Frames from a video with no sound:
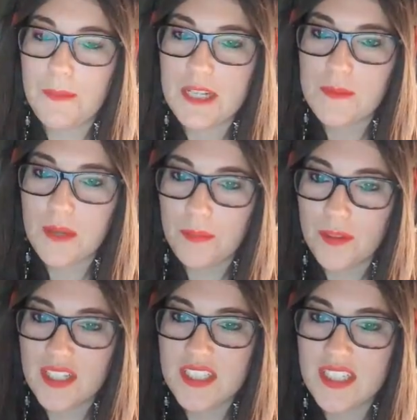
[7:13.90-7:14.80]
il, passe par le
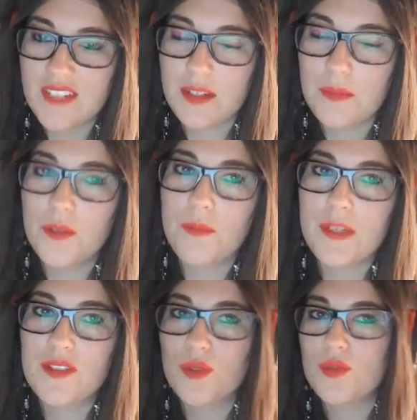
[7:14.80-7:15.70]
portail, il a vraiment
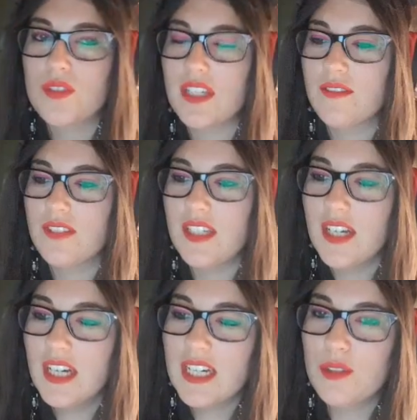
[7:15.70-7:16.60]
presque toute sa
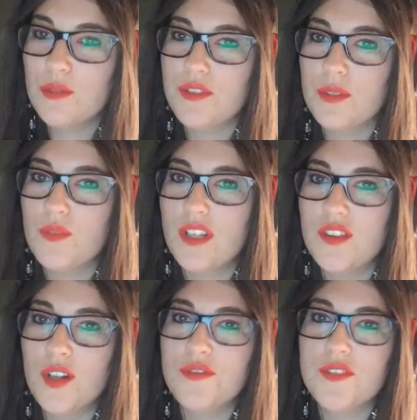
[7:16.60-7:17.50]
vie. Il nous fait moins
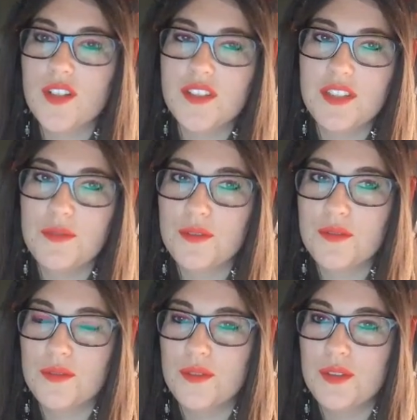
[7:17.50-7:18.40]
900 au niveau,
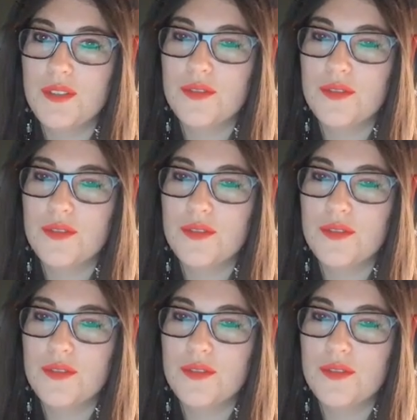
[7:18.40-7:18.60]
au